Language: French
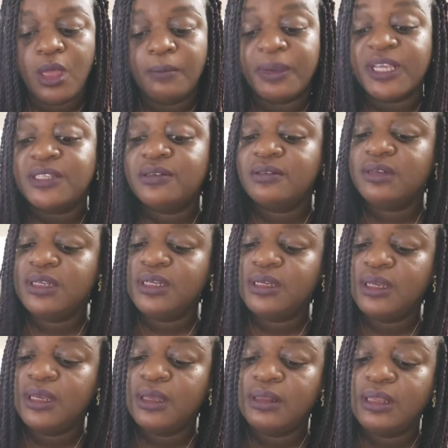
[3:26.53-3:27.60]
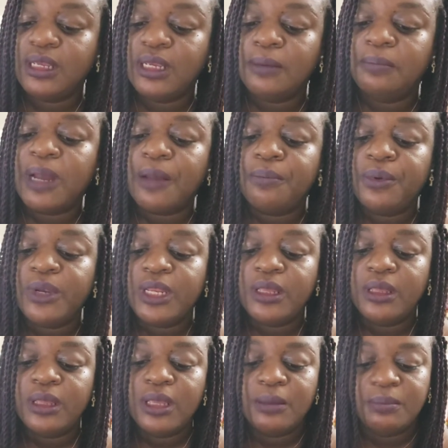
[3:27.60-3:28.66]
prisonnier des
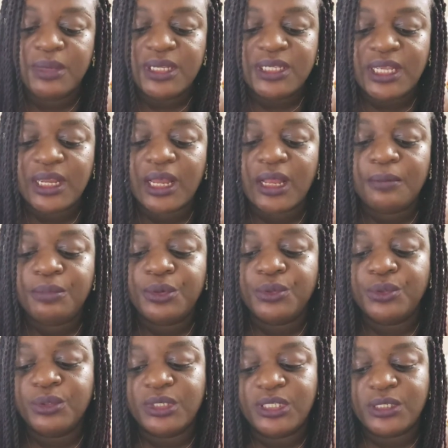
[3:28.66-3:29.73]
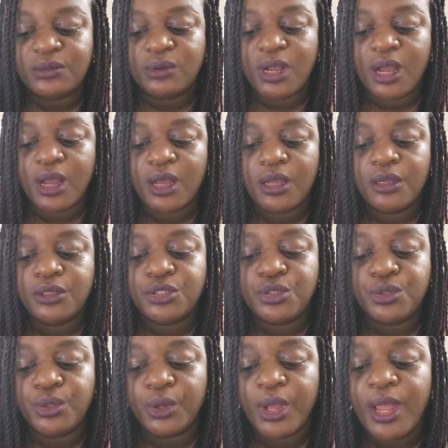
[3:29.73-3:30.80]
barbelés misérables de l'histoire,
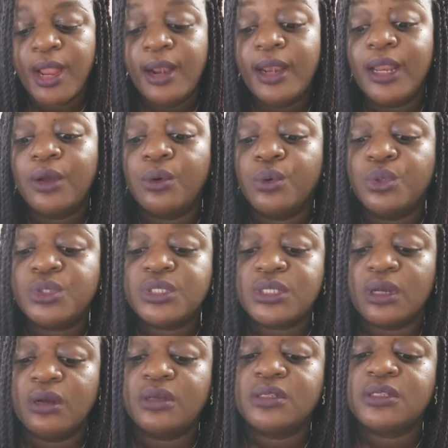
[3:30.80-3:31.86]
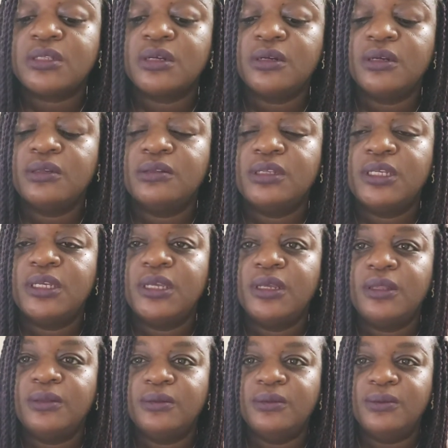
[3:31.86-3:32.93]
sur les ronces ensanglantées
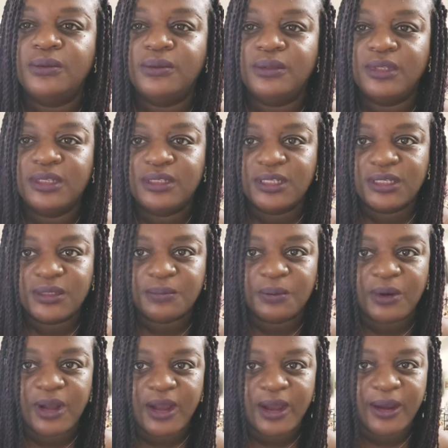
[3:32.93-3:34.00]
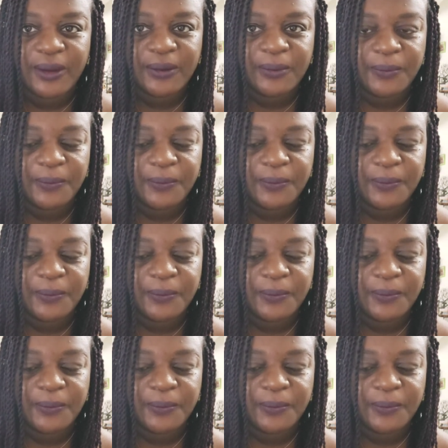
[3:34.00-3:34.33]
du désespoir.